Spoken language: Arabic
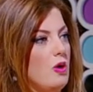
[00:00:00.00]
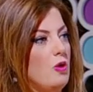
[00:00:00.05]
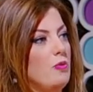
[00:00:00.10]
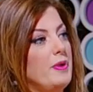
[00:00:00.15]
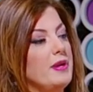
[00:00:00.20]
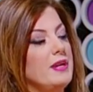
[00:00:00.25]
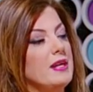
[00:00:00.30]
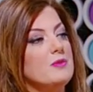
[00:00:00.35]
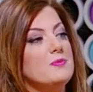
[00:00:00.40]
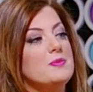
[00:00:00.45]

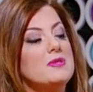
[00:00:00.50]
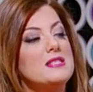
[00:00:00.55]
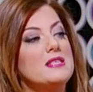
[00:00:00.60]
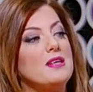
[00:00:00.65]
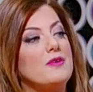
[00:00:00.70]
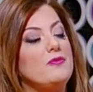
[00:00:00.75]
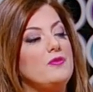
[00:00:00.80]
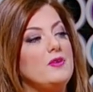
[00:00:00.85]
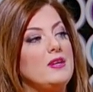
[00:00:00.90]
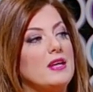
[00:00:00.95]
ومرات
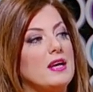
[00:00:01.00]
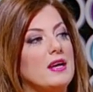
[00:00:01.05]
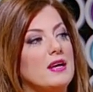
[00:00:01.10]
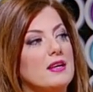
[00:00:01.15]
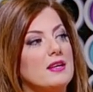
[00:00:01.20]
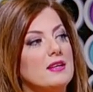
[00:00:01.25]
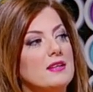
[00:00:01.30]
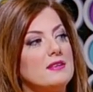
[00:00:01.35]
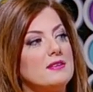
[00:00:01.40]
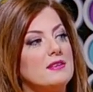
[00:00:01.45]
بصير في
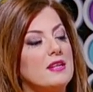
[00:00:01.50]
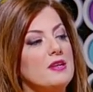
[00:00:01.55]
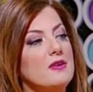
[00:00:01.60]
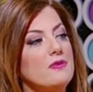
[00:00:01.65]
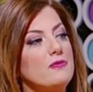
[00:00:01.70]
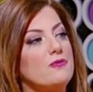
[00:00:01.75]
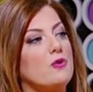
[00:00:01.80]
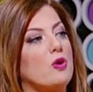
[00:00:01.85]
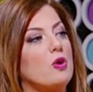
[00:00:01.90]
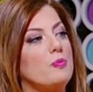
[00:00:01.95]
آه،
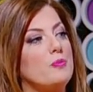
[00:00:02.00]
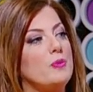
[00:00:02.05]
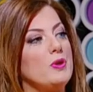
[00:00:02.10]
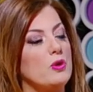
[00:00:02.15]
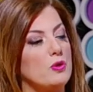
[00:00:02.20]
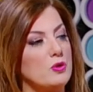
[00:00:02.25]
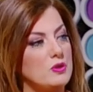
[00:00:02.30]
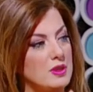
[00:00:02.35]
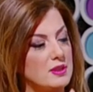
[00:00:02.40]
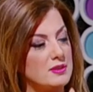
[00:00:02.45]
تنفخ
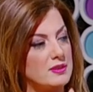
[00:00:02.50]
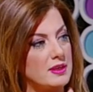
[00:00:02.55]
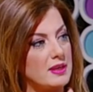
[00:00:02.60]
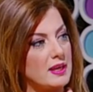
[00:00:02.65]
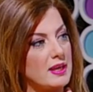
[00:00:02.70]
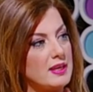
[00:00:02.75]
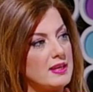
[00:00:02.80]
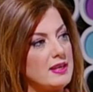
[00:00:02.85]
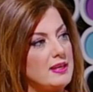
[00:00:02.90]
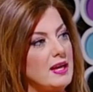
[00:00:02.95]
بالغده
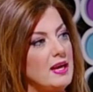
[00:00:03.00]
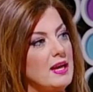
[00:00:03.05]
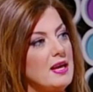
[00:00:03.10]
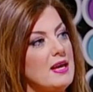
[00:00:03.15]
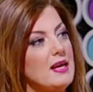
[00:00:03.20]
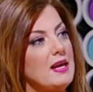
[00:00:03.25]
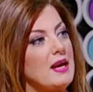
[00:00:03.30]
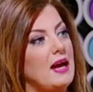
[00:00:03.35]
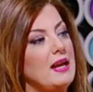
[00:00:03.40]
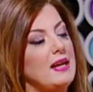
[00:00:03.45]
الدرقيه
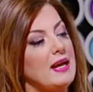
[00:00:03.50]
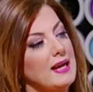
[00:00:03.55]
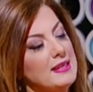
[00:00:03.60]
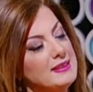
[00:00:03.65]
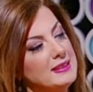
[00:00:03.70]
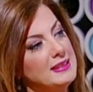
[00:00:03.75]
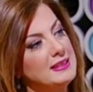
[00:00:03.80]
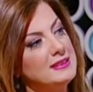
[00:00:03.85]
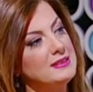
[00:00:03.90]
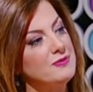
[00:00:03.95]
هلا
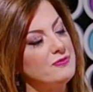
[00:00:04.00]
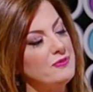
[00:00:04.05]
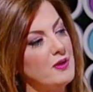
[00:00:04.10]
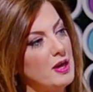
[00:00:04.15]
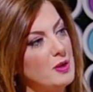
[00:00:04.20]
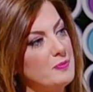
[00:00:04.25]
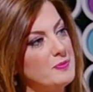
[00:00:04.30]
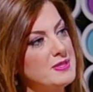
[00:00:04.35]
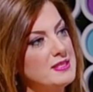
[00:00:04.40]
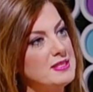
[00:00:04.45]
هذا
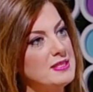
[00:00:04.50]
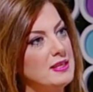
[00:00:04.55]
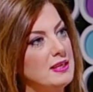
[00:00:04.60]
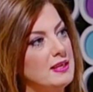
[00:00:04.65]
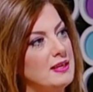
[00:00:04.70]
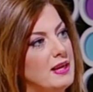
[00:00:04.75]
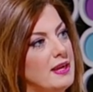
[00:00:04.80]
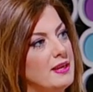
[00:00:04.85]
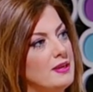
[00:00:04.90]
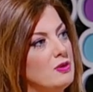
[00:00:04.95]
الانتفاخ
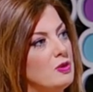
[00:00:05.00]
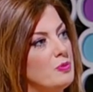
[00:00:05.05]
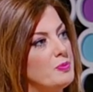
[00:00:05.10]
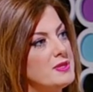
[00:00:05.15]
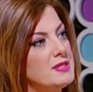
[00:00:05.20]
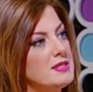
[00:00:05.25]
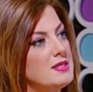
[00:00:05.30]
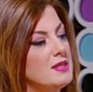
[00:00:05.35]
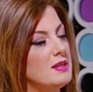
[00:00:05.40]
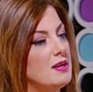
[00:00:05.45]
بصير لانه
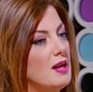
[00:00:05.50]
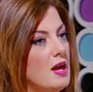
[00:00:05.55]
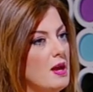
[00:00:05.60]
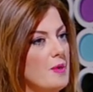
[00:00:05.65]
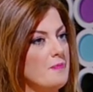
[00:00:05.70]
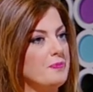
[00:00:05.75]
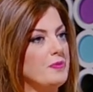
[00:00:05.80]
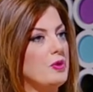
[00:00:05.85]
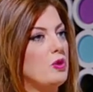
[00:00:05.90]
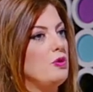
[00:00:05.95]
بصير
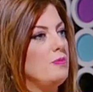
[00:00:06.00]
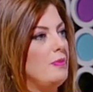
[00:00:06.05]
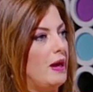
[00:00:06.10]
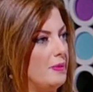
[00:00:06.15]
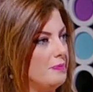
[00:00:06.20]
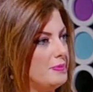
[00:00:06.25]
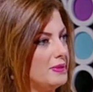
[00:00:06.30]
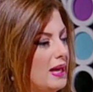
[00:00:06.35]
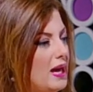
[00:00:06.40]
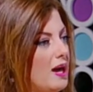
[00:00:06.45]
كل ما
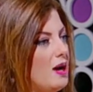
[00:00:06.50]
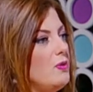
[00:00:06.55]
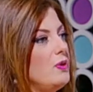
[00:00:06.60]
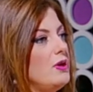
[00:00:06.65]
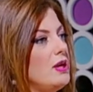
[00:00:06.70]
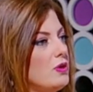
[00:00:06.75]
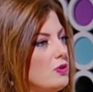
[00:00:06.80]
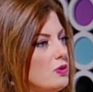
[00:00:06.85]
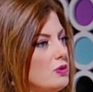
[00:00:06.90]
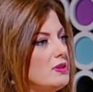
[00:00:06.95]
عم
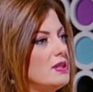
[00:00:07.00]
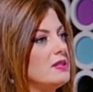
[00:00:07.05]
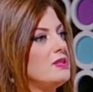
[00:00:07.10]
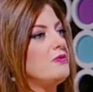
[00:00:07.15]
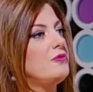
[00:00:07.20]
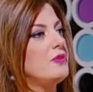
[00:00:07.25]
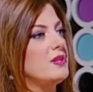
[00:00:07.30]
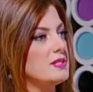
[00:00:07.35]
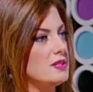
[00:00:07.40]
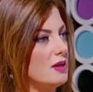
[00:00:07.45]
بتحاول الغده
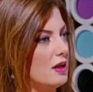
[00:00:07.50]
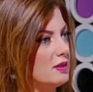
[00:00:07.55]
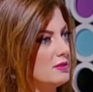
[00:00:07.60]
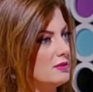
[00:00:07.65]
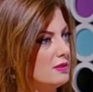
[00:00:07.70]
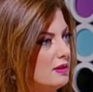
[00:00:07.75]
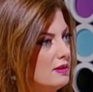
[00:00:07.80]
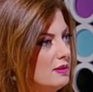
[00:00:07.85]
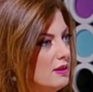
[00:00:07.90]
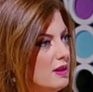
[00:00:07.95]
تفرز
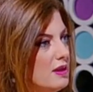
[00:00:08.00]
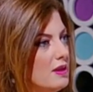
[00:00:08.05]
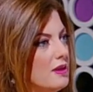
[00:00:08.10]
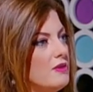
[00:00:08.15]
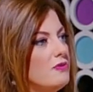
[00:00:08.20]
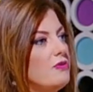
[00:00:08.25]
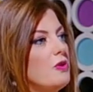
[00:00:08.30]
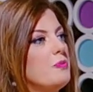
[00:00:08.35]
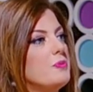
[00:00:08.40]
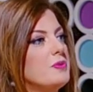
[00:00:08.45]
اكثر
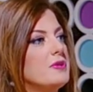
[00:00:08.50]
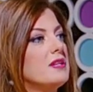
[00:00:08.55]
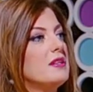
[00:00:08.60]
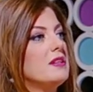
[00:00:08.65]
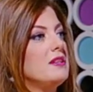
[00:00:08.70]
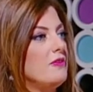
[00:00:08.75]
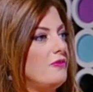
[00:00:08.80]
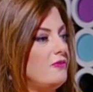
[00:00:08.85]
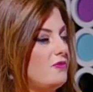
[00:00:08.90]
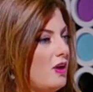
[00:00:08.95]

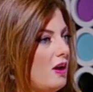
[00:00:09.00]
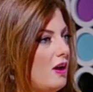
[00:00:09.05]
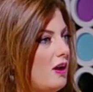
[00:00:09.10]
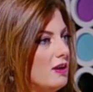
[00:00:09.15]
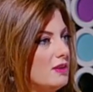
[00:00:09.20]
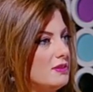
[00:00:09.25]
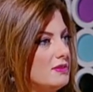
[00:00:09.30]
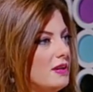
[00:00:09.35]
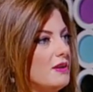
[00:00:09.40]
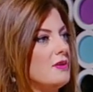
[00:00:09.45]
فبتتنفخ
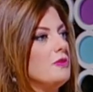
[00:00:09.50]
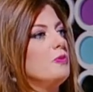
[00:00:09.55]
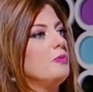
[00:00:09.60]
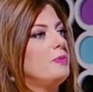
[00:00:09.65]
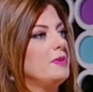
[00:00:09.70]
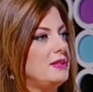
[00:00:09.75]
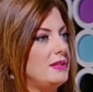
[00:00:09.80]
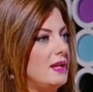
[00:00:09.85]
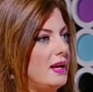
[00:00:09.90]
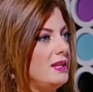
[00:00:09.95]
اكثر
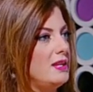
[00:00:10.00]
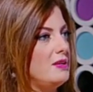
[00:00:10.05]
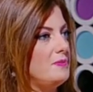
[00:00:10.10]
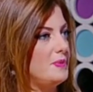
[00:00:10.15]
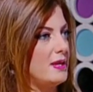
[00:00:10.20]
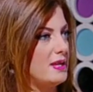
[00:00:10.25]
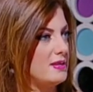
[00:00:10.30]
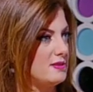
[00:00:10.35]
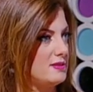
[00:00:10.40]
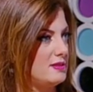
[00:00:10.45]
وبالتالي
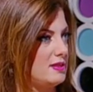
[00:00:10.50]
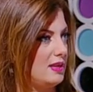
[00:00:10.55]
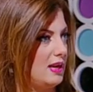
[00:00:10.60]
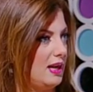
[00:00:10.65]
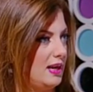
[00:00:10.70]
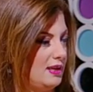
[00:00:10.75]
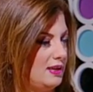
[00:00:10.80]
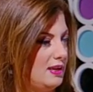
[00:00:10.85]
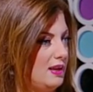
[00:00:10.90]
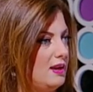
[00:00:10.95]
بياثر
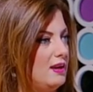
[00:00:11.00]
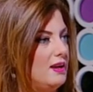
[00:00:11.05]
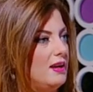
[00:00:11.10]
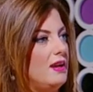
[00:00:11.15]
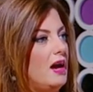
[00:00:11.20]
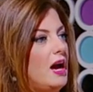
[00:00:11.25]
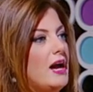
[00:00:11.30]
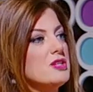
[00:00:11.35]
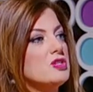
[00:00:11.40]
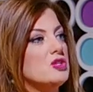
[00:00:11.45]
على
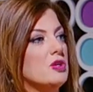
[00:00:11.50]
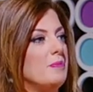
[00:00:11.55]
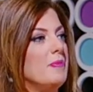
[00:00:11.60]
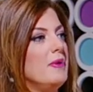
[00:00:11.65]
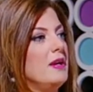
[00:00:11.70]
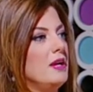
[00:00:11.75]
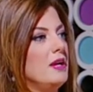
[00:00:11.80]
حجم